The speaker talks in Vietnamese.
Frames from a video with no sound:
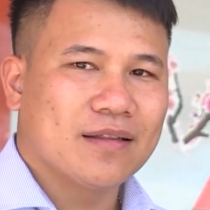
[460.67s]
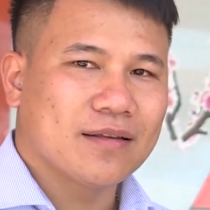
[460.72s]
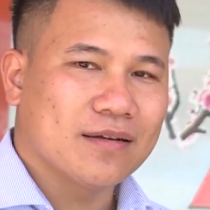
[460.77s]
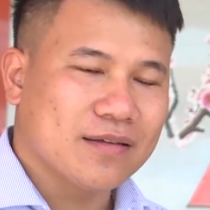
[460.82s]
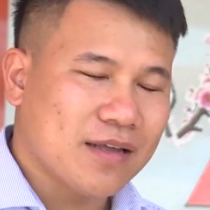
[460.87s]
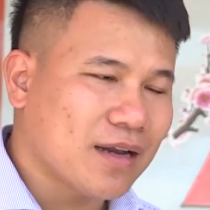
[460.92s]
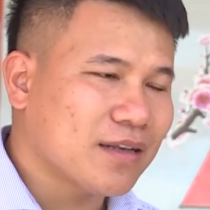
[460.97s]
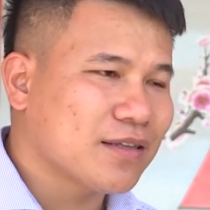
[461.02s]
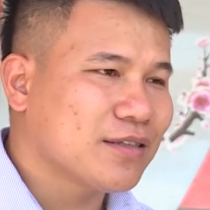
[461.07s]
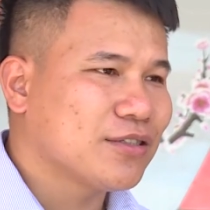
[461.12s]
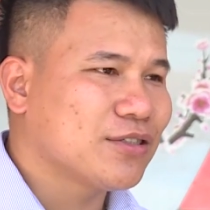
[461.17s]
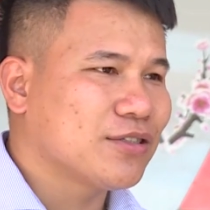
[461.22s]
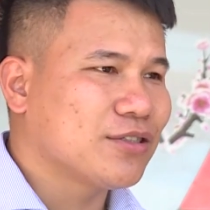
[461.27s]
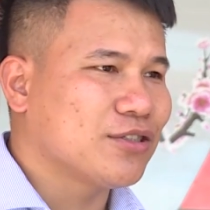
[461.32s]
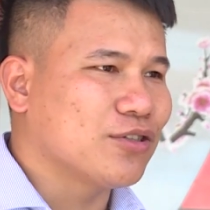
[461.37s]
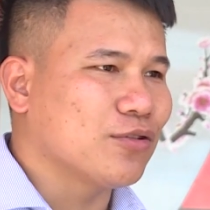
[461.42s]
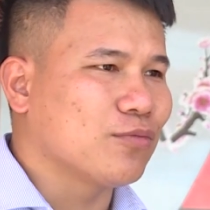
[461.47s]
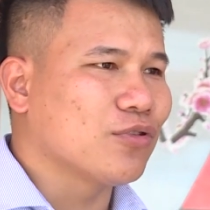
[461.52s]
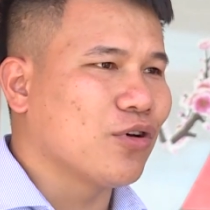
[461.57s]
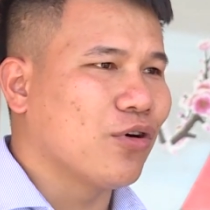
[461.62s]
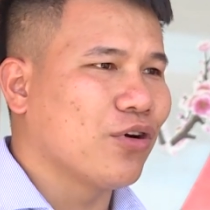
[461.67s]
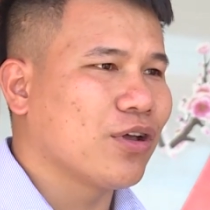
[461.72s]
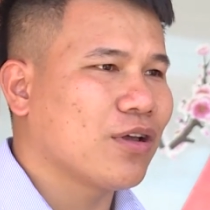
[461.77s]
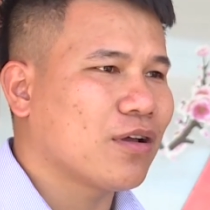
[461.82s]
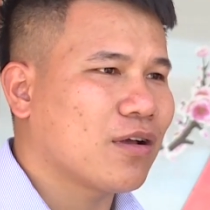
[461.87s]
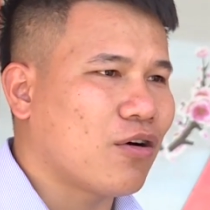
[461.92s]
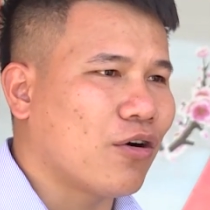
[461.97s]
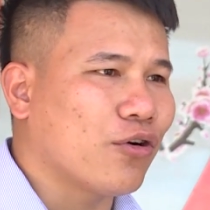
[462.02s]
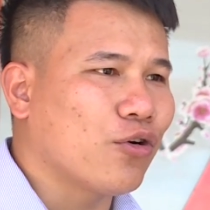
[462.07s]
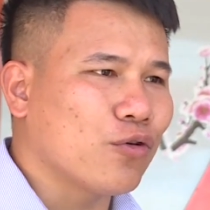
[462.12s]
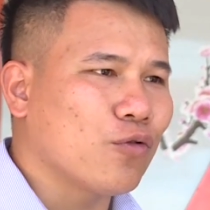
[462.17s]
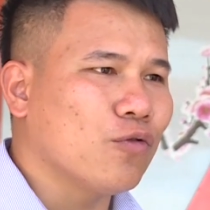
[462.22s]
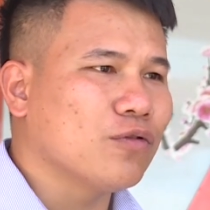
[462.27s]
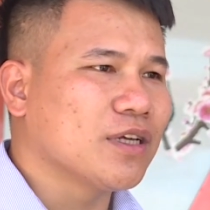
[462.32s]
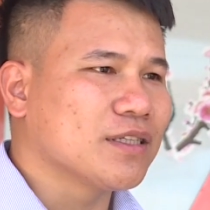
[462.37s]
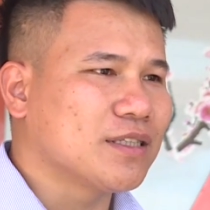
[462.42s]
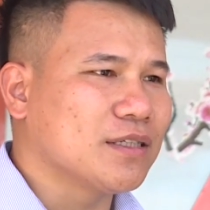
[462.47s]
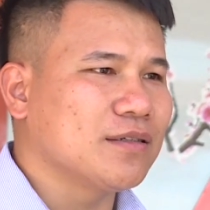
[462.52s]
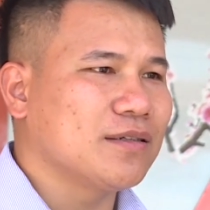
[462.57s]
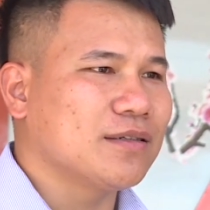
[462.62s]
Thứ nhất, chúng tôi có đội ngũ
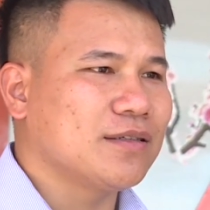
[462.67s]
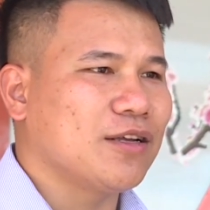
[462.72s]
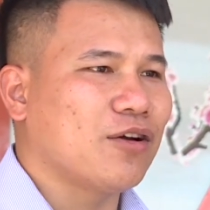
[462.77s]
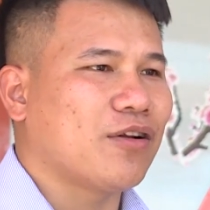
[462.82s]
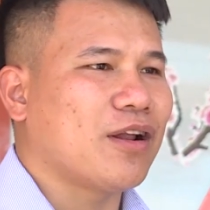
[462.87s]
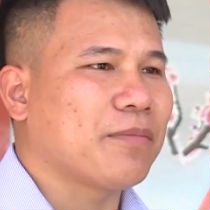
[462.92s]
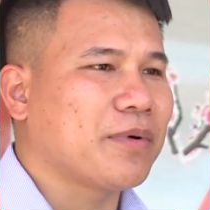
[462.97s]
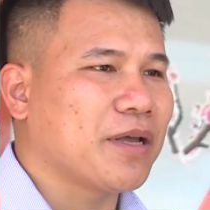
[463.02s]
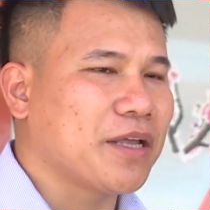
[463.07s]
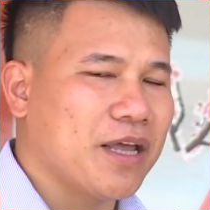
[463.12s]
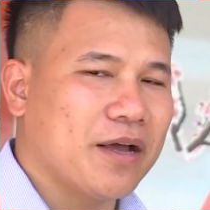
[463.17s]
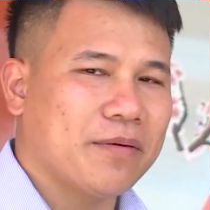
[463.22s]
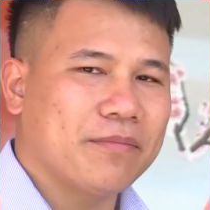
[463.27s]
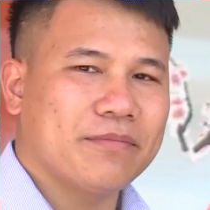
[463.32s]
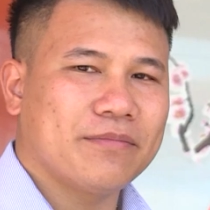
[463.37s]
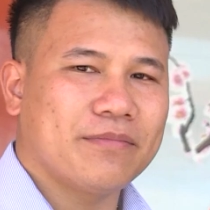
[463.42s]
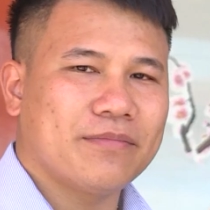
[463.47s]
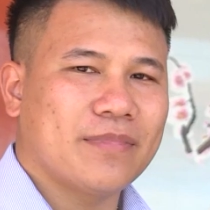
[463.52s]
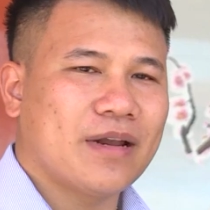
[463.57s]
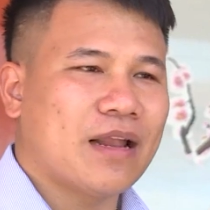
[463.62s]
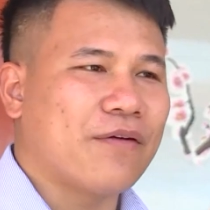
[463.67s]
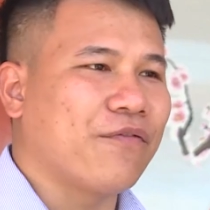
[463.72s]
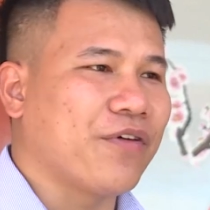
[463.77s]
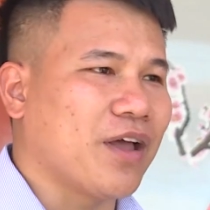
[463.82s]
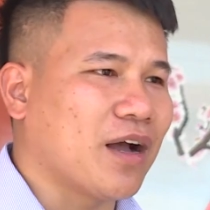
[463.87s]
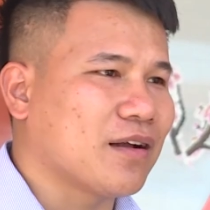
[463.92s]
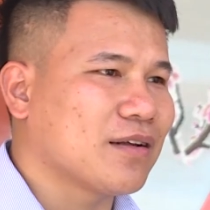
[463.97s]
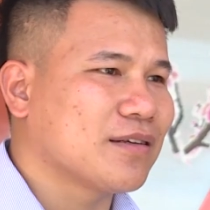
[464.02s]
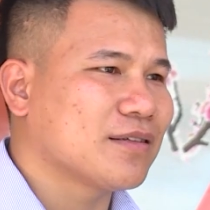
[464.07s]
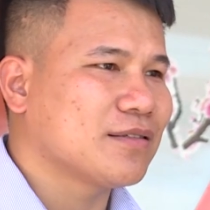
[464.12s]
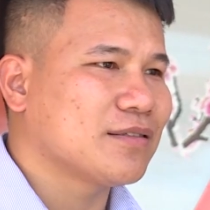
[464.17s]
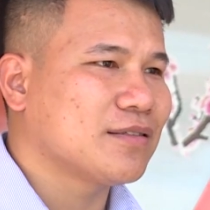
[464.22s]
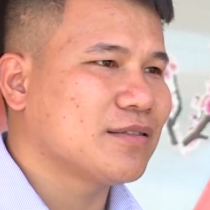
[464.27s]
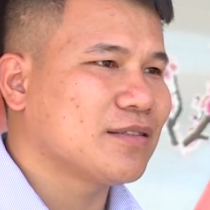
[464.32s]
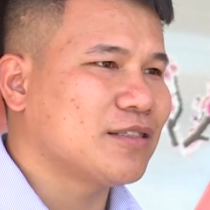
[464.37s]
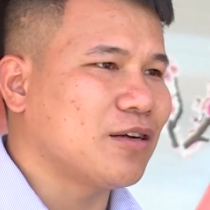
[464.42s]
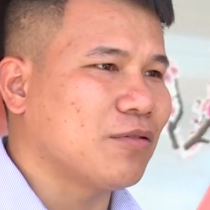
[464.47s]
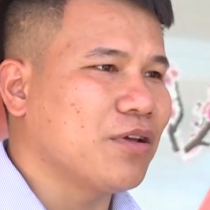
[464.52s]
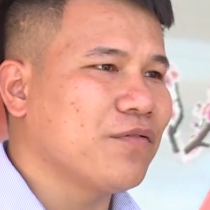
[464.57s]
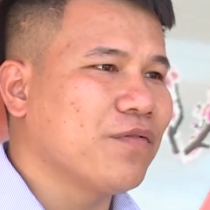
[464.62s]
nhân sự nhiều năm kinh nghiệm làm việc
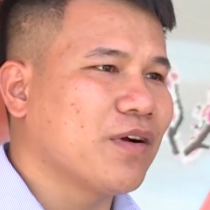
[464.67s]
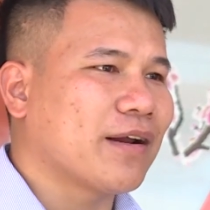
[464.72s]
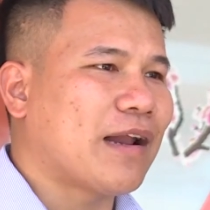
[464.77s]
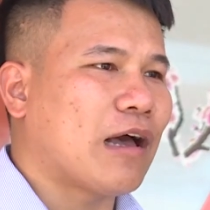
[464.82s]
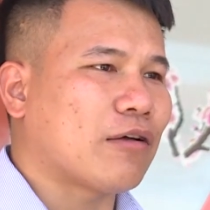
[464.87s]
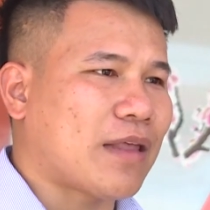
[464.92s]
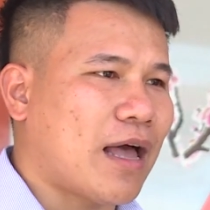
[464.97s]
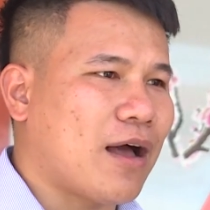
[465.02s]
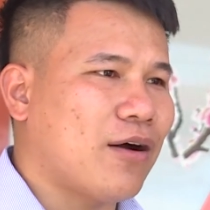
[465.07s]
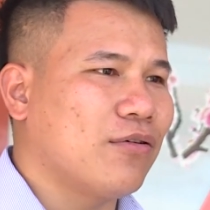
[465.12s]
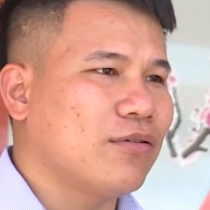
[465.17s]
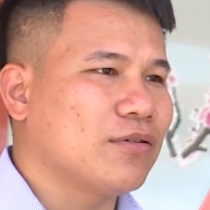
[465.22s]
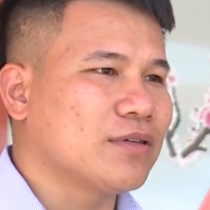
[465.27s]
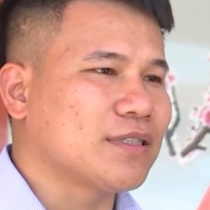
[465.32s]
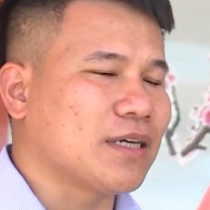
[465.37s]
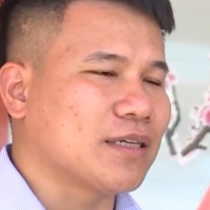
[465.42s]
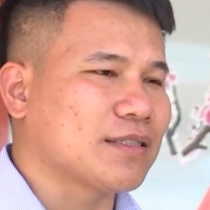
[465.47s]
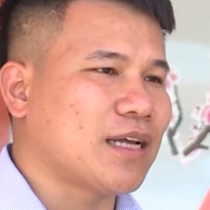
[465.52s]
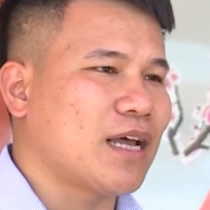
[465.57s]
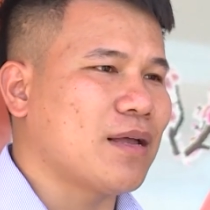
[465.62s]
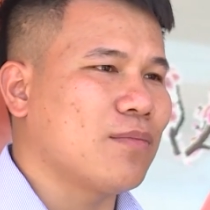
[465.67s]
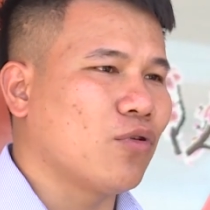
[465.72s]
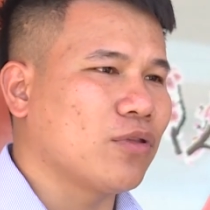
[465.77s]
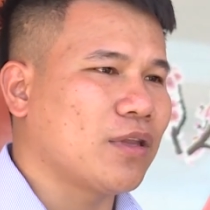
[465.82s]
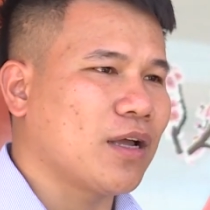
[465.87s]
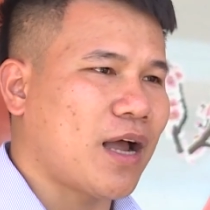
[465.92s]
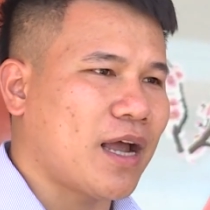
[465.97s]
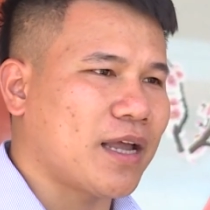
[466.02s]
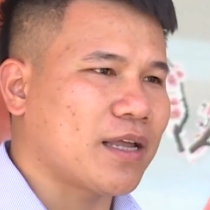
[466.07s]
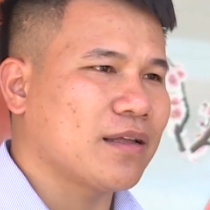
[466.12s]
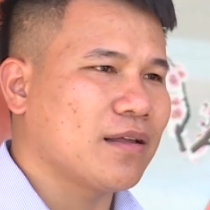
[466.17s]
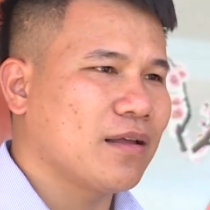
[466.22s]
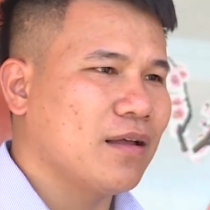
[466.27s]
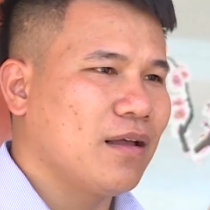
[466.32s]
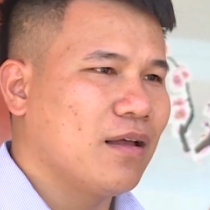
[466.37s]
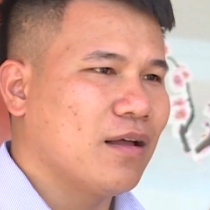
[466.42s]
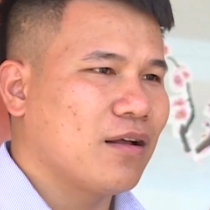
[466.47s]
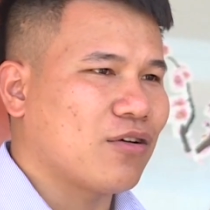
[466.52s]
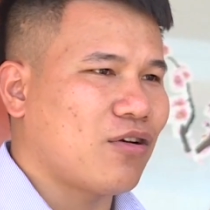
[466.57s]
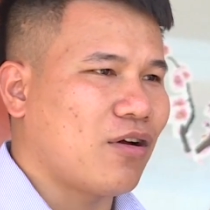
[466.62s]
trong lĩnh vực đào tạo, giảng dạy môn tiếng Anh,
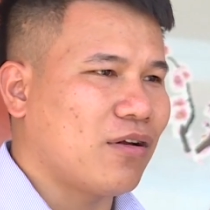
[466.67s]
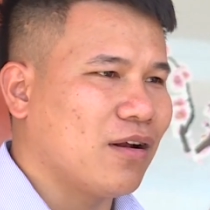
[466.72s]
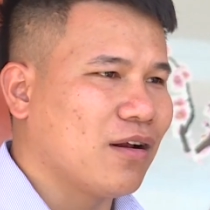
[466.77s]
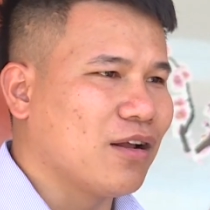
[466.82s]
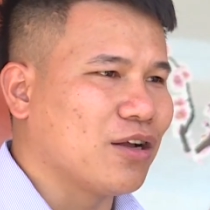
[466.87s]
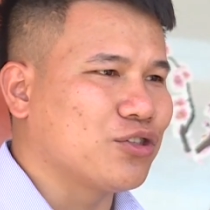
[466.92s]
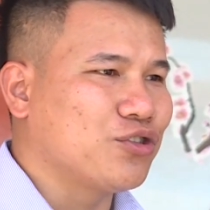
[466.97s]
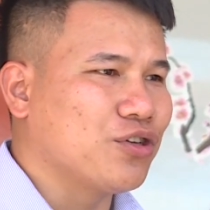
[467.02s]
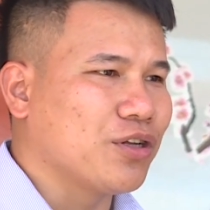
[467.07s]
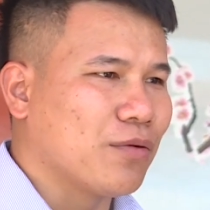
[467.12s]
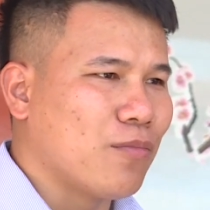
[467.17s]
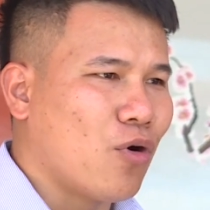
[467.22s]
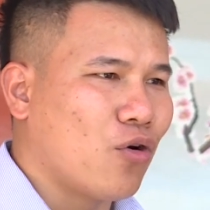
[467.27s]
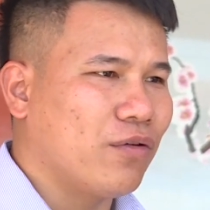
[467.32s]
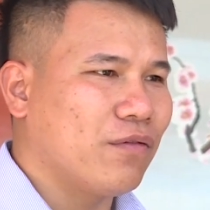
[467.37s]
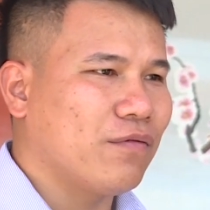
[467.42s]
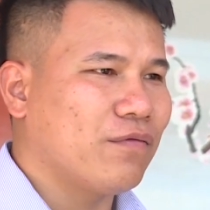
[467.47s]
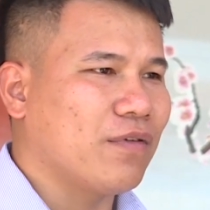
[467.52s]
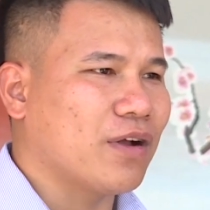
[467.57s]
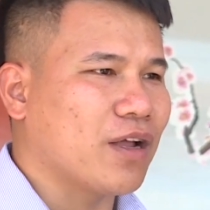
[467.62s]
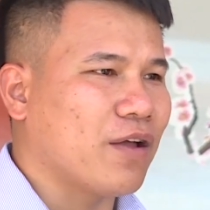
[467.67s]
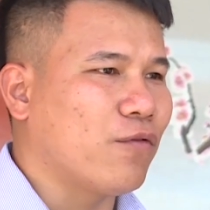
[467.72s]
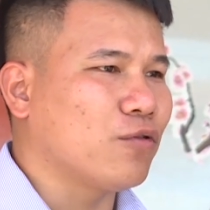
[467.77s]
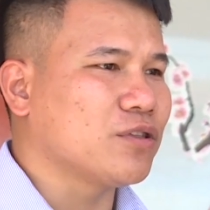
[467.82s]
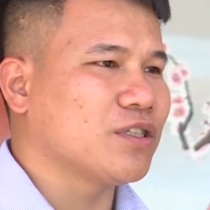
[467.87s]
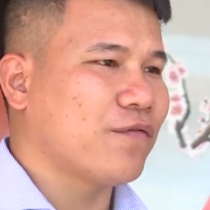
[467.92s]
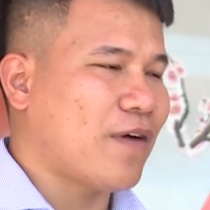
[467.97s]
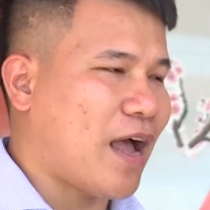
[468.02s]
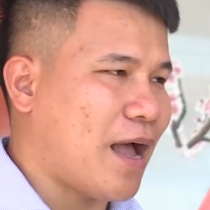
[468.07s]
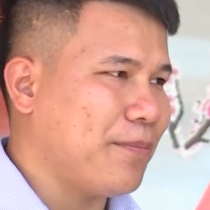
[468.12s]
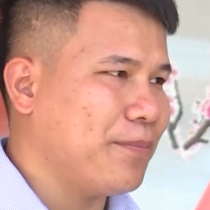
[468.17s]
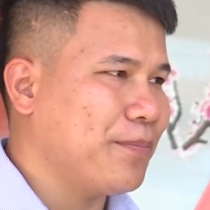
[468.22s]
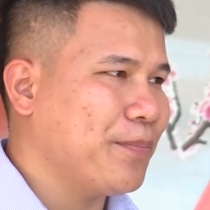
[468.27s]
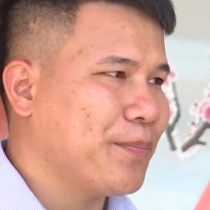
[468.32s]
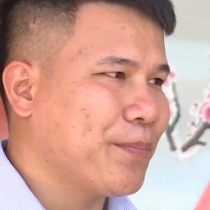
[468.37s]
có năng lực chuyên môn và nghiệp vụ sư phạm.